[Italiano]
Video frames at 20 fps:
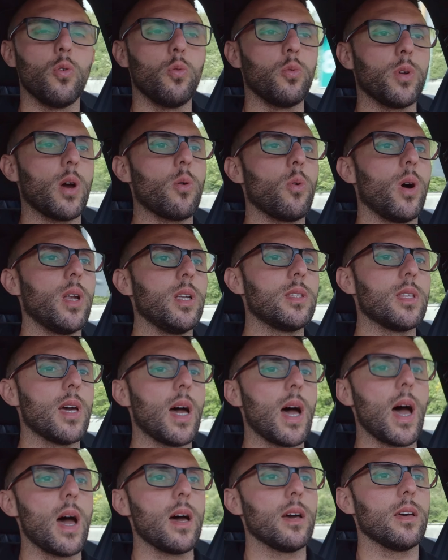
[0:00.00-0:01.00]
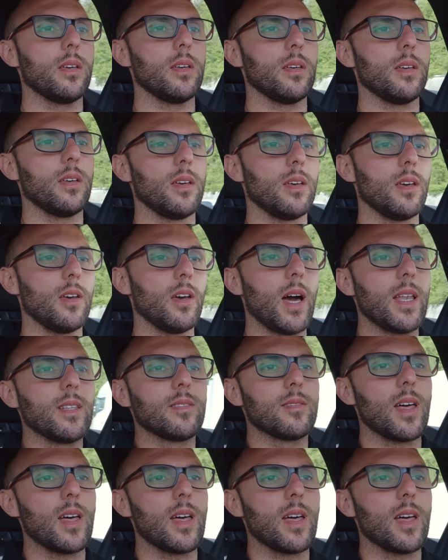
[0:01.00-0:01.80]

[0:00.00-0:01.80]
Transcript: una qualità eh, al